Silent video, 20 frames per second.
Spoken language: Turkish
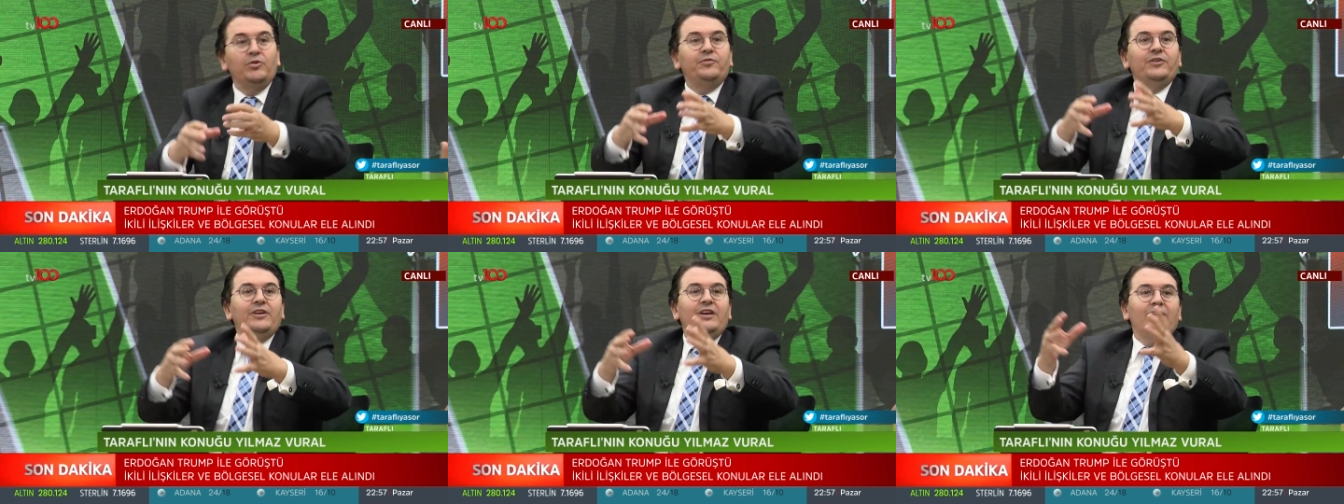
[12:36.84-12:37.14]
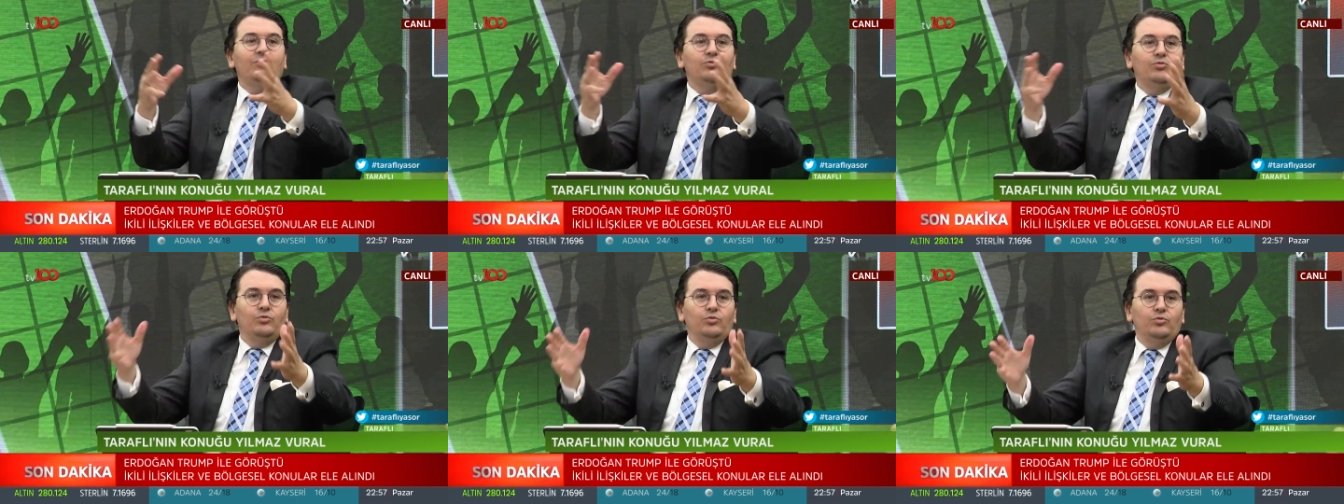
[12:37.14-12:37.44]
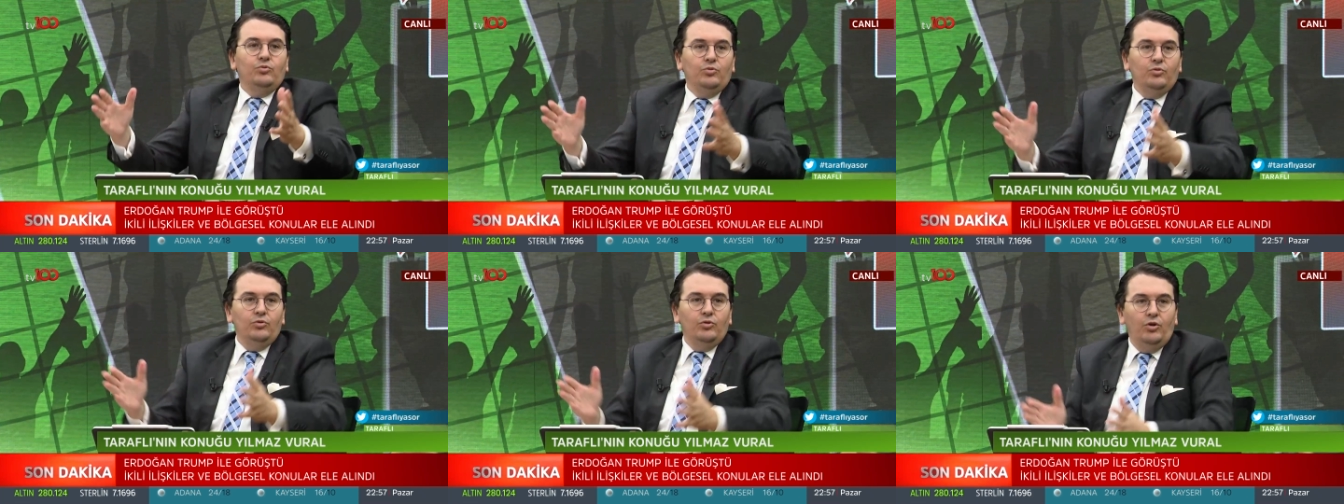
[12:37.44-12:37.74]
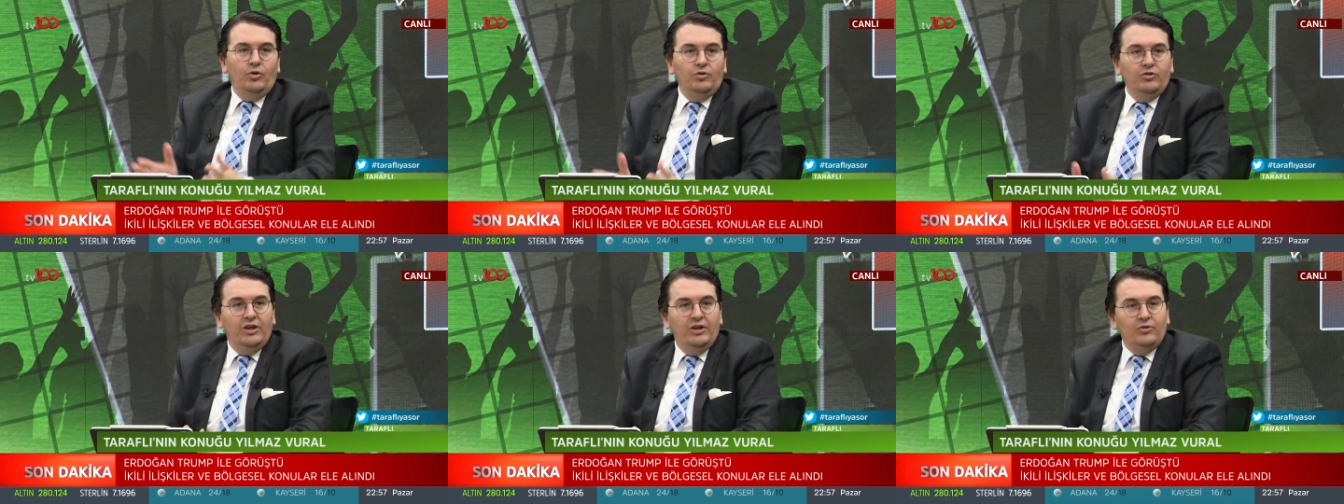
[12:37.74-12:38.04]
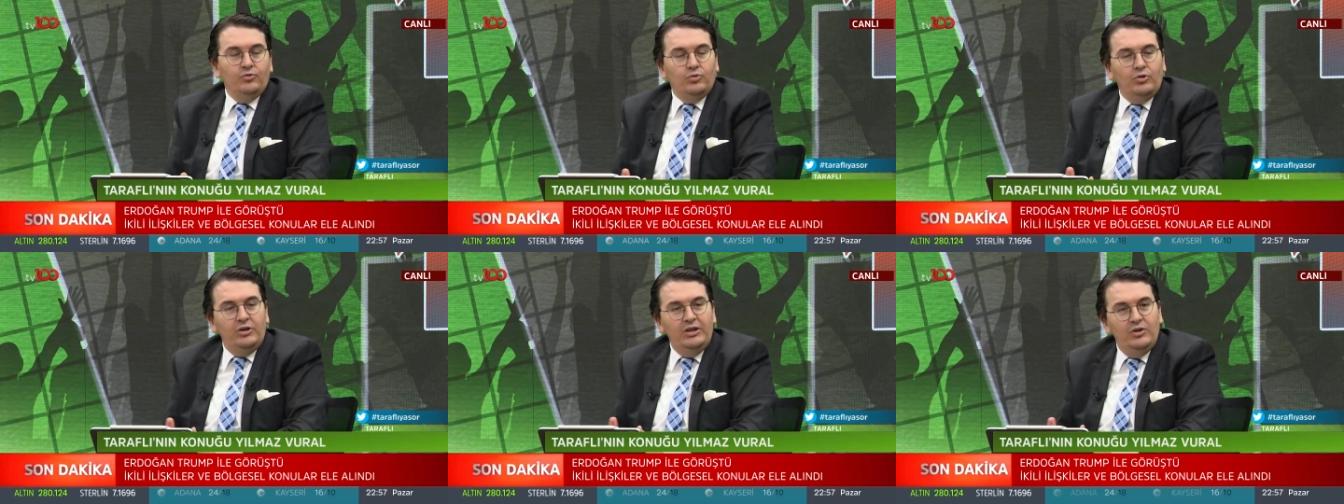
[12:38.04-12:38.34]
Federasyonu kuruluyor.
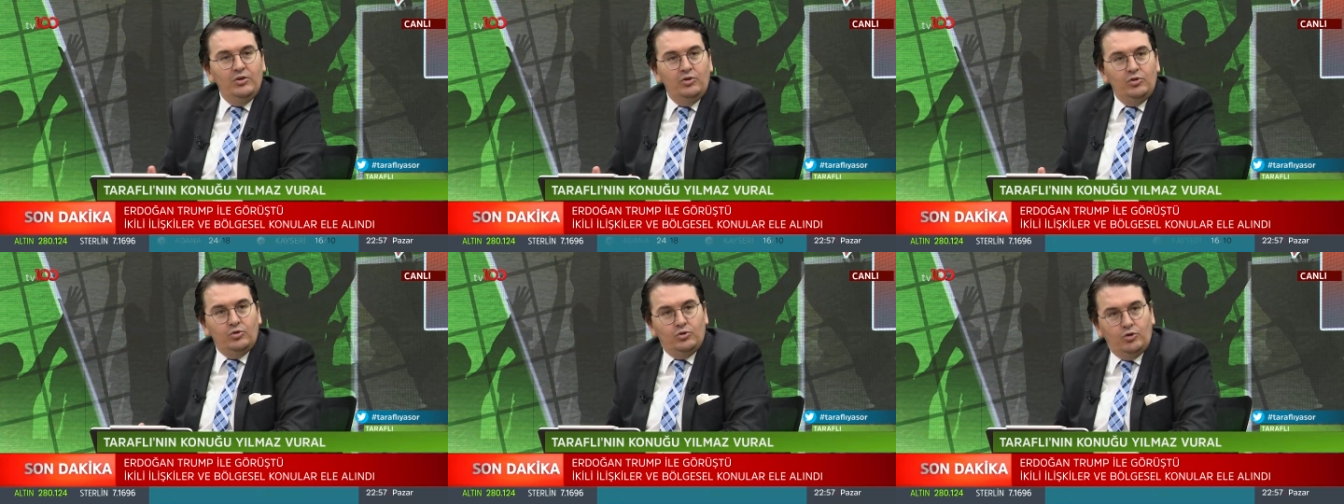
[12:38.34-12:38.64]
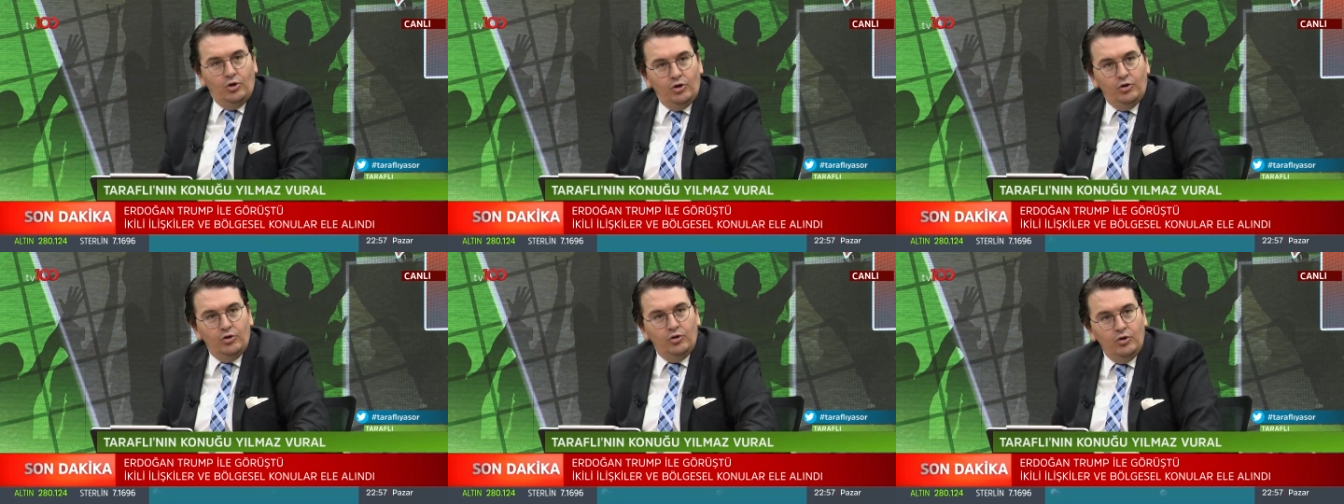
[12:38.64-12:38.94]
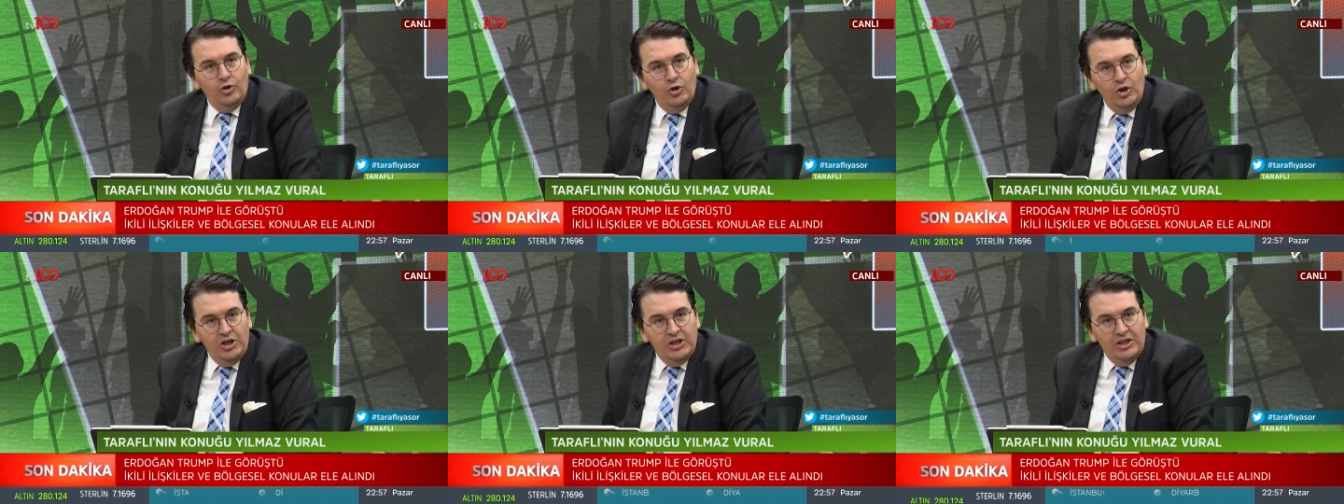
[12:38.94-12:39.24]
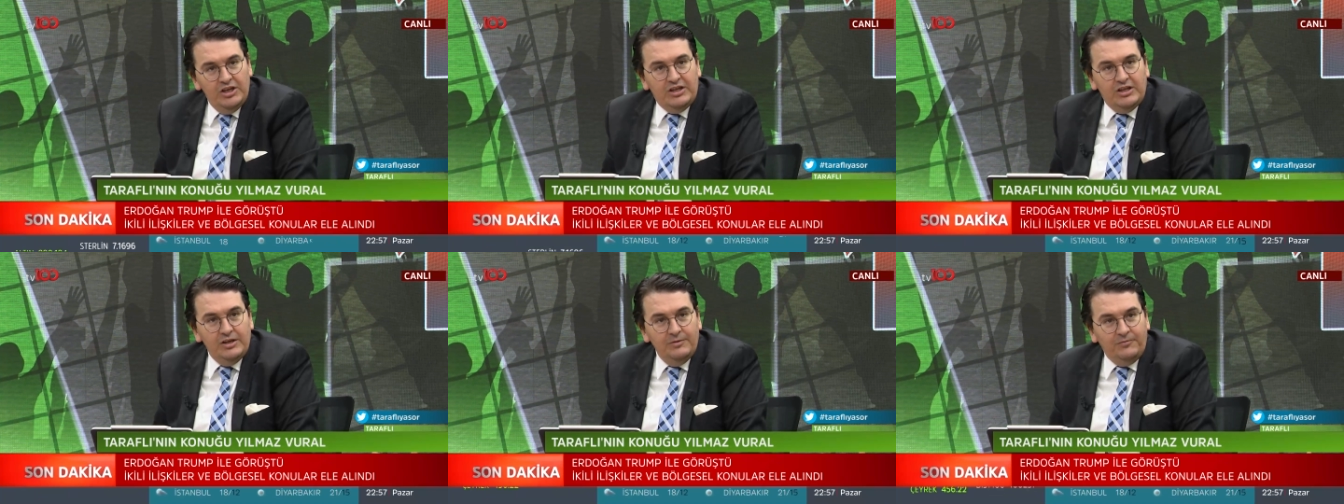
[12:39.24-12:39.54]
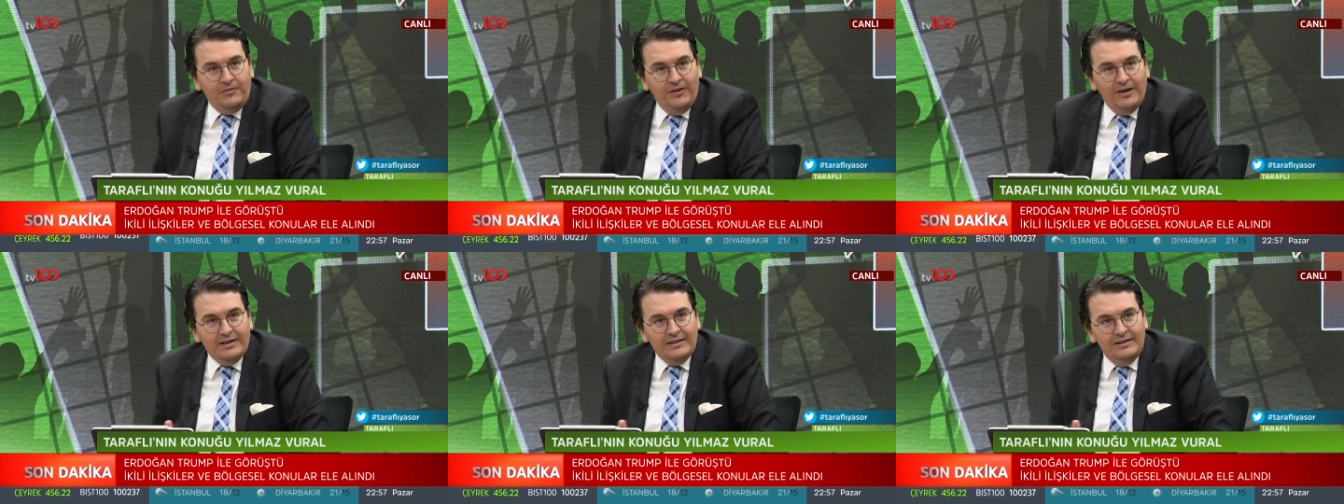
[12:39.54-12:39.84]
Ondan sonra dört, iki
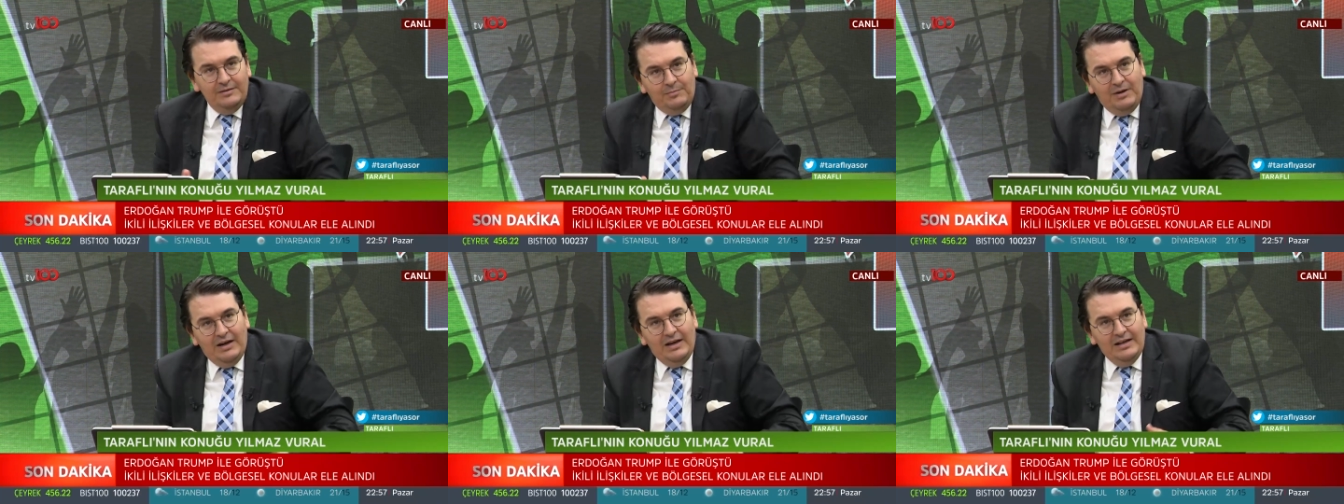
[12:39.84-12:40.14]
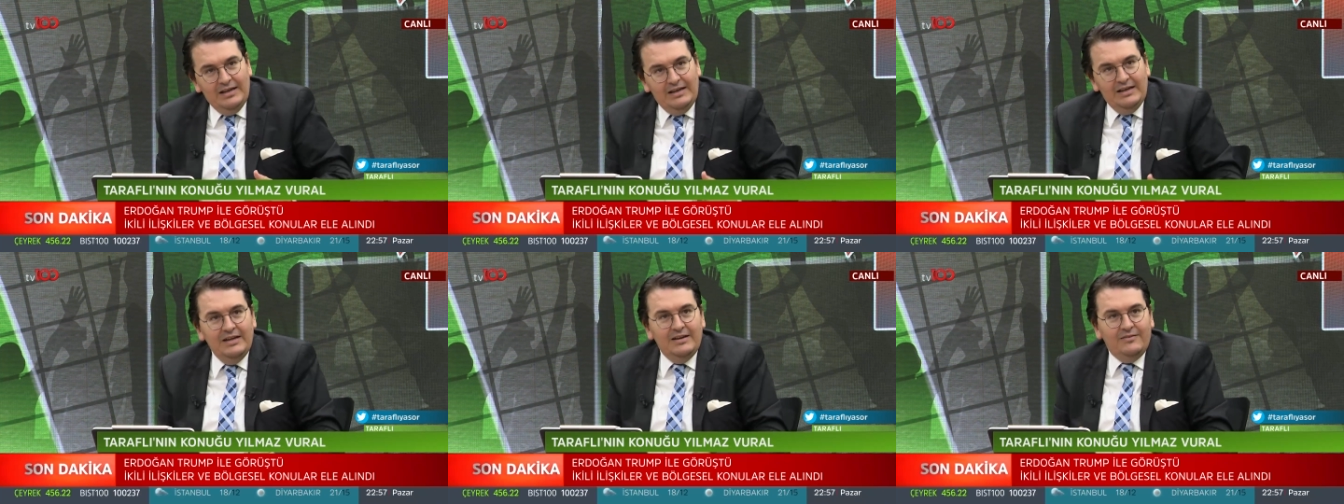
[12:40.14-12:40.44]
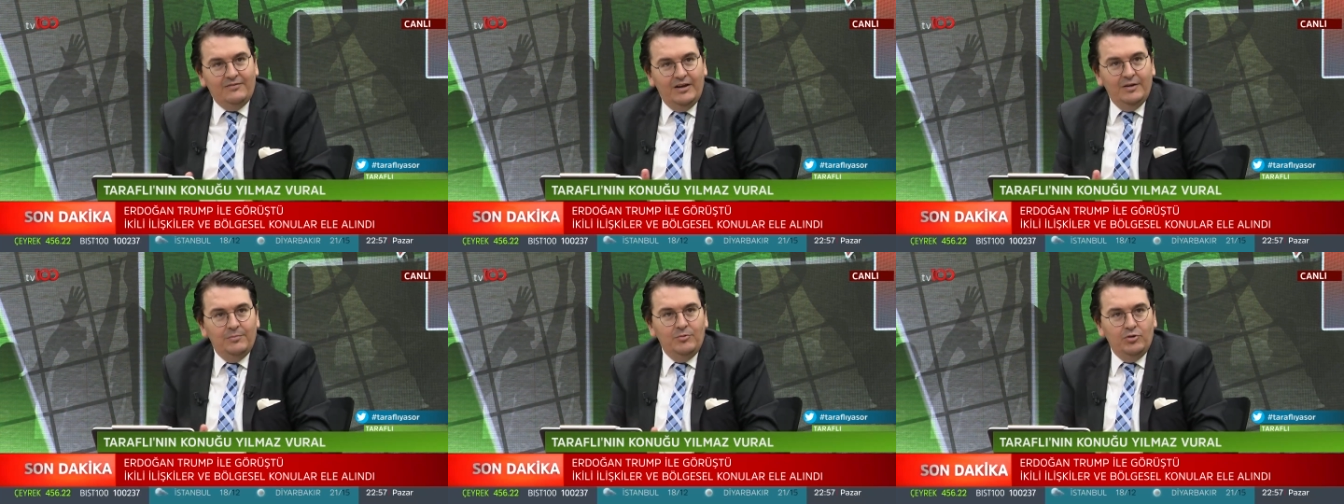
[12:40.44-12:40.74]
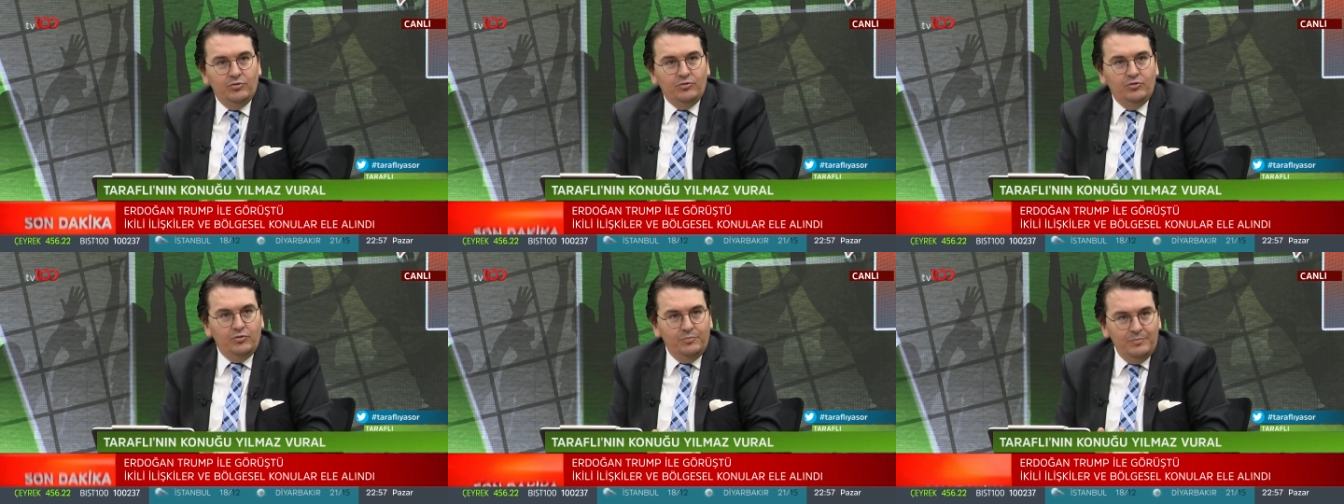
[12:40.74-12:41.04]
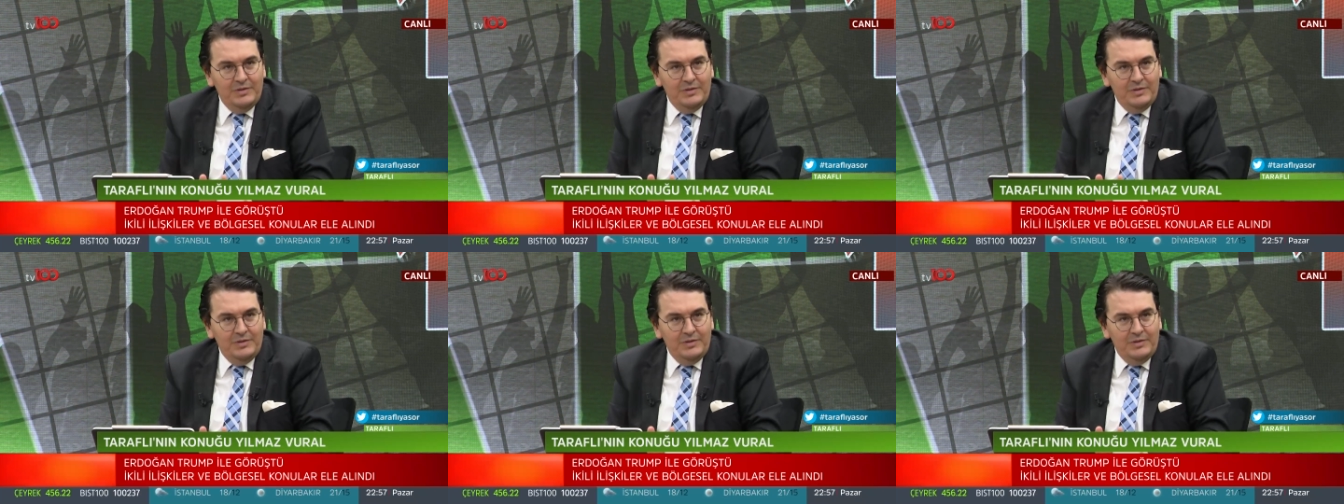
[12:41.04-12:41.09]
farklı mahalli lig var biliyorsunuz.